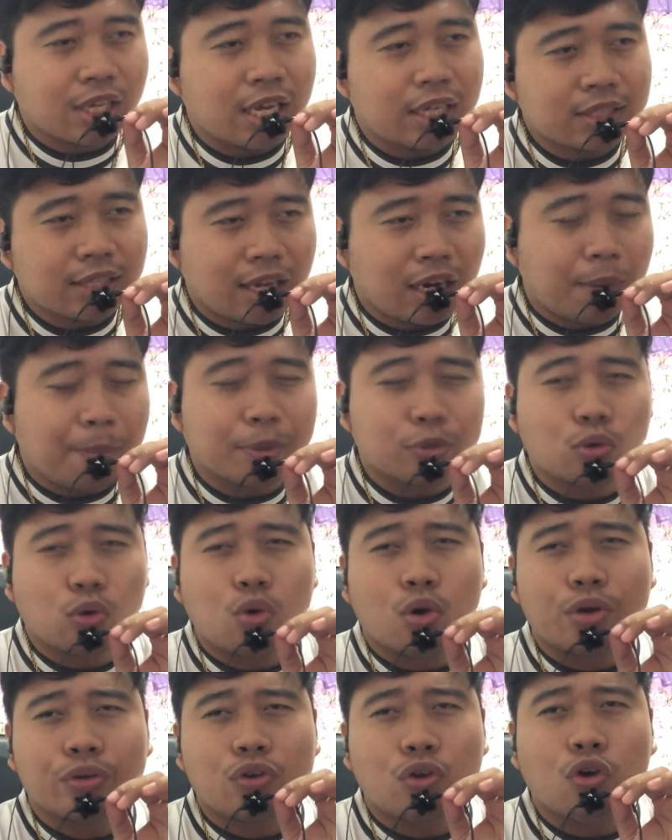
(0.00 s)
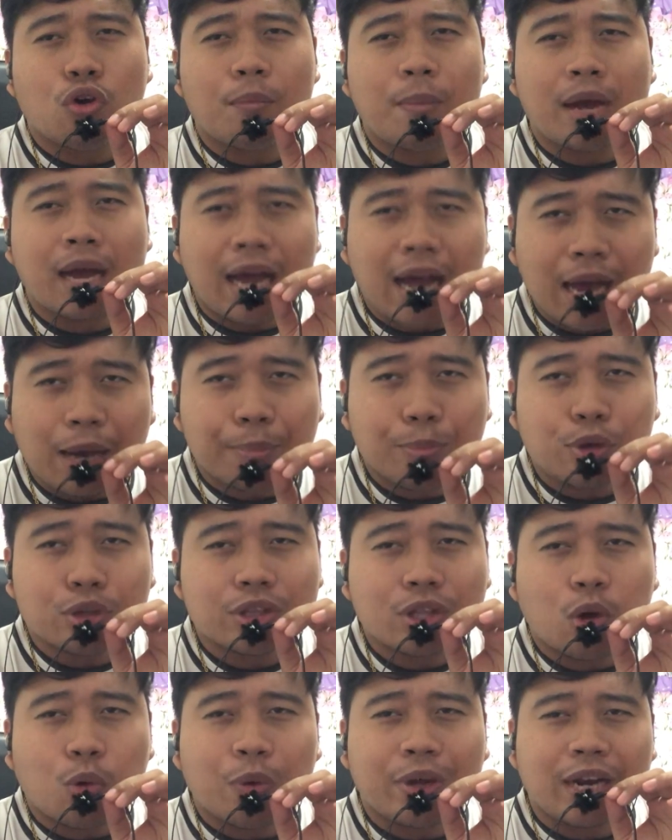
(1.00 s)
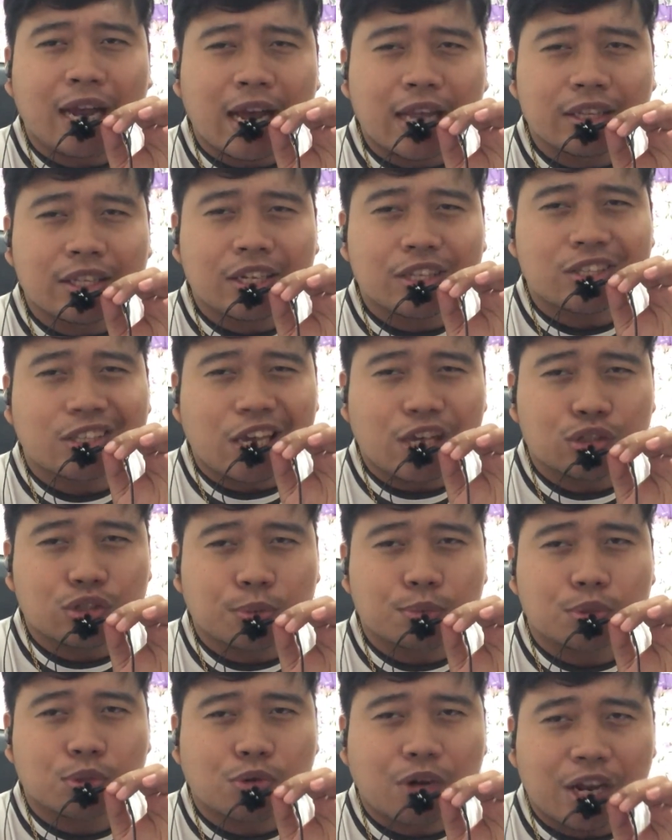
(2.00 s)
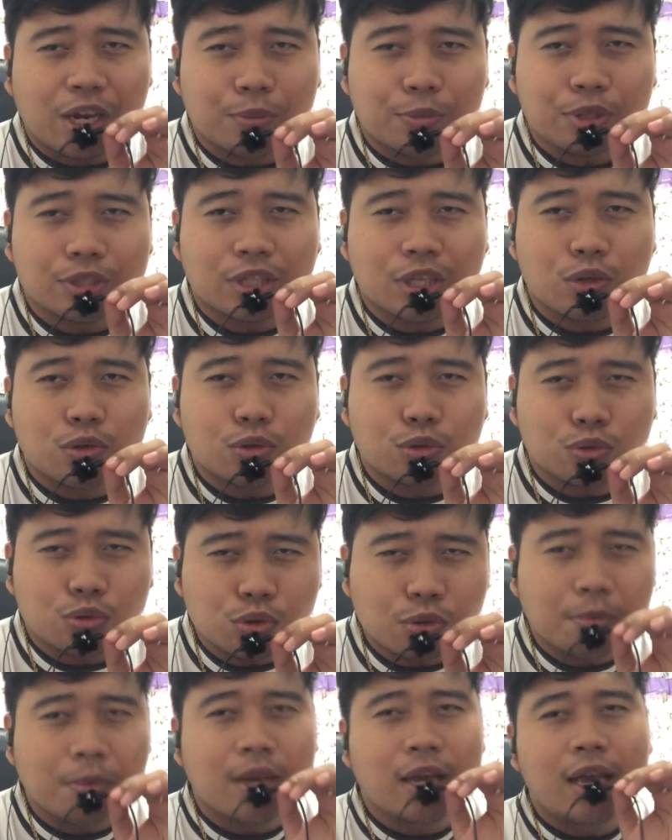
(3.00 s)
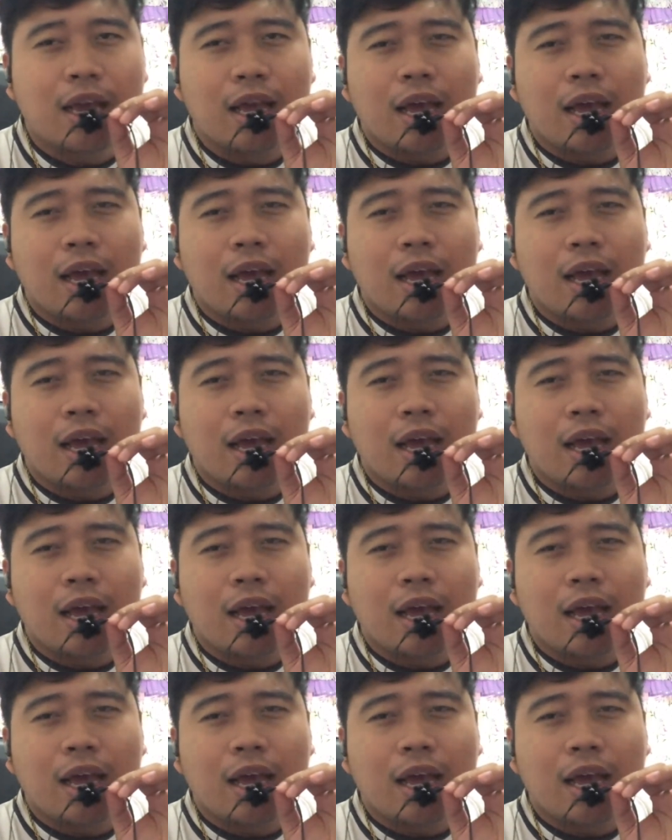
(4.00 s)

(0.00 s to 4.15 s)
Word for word: Kaya sana matulungan nyo ako makaabot ng 100k subscribers sa YouTube